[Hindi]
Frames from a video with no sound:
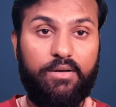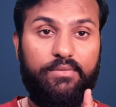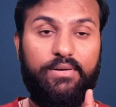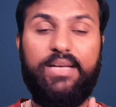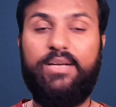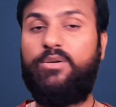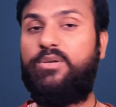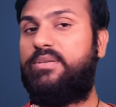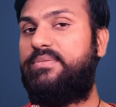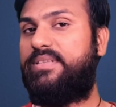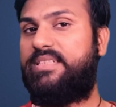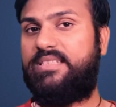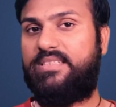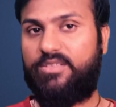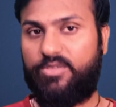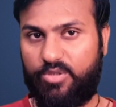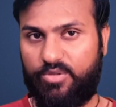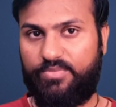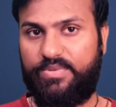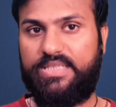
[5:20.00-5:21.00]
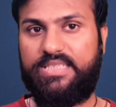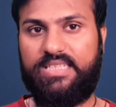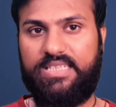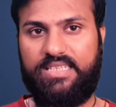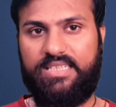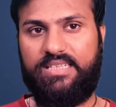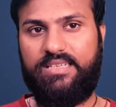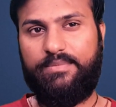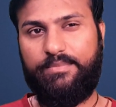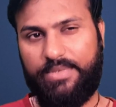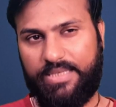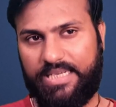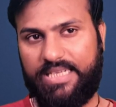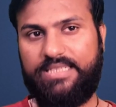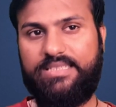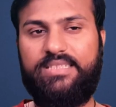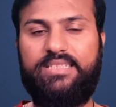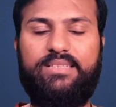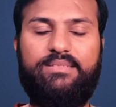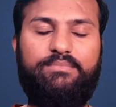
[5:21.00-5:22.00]
बेल नोटिफिकेशन जरूर प्रेस कर देना विकास
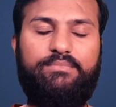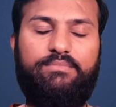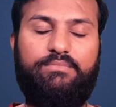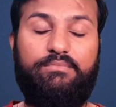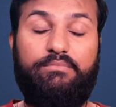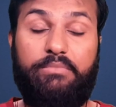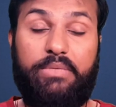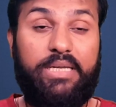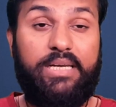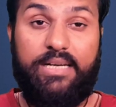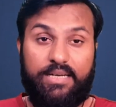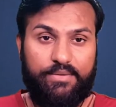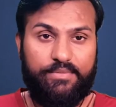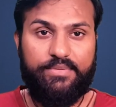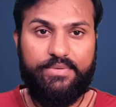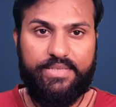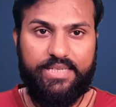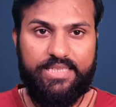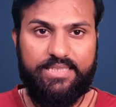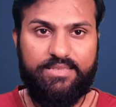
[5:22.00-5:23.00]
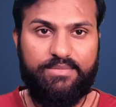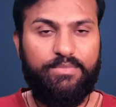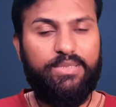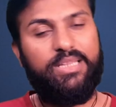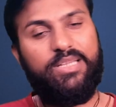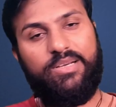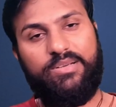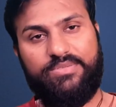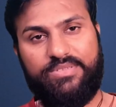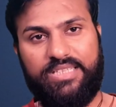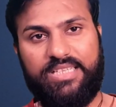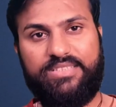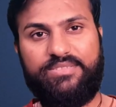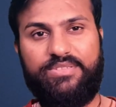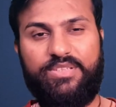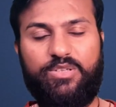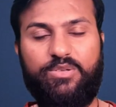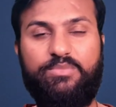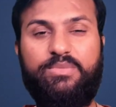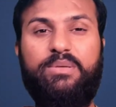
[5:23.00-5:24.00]
मेरा नाम विकास मिलता हूँ नेक्स्ट
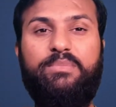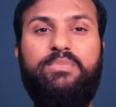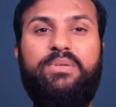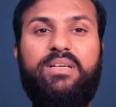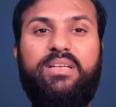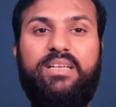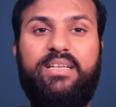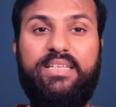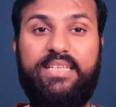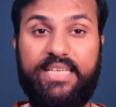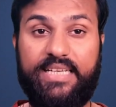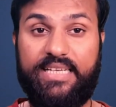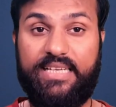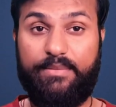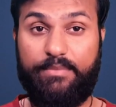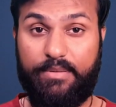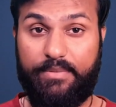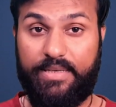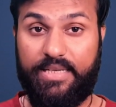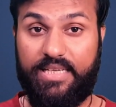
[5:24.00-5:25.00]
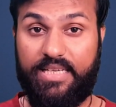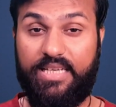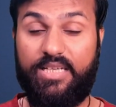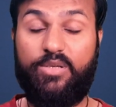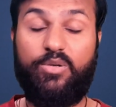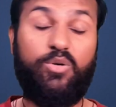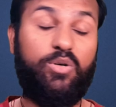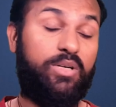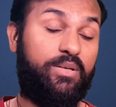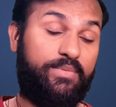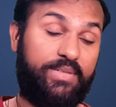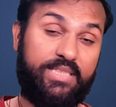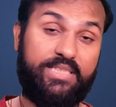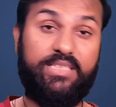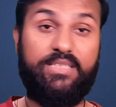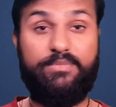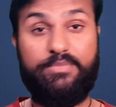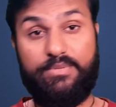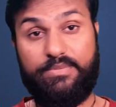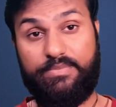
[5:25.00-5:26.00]
वीडियो में तब तक के लिए टेक केयर बाय एंड ऑलवेज
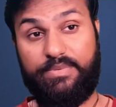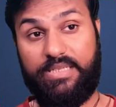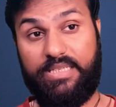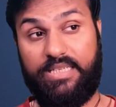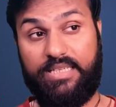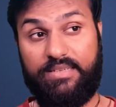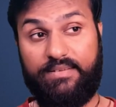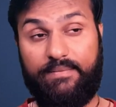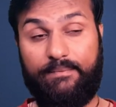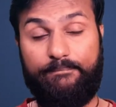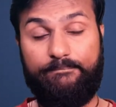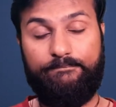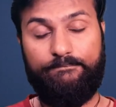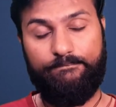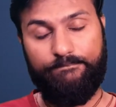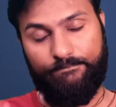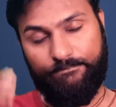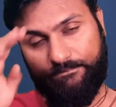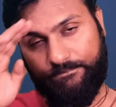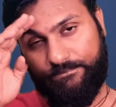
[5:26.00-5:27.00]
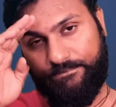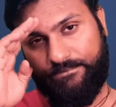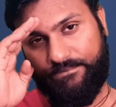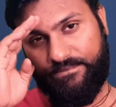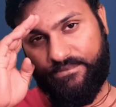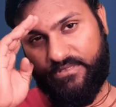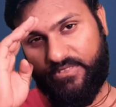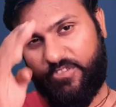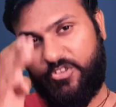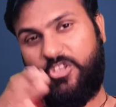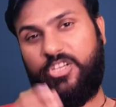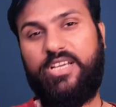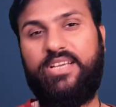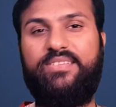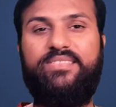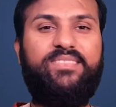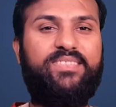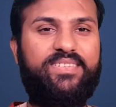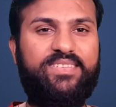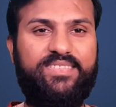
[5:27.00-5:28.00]
कीप स्माइलिंग जय हिंद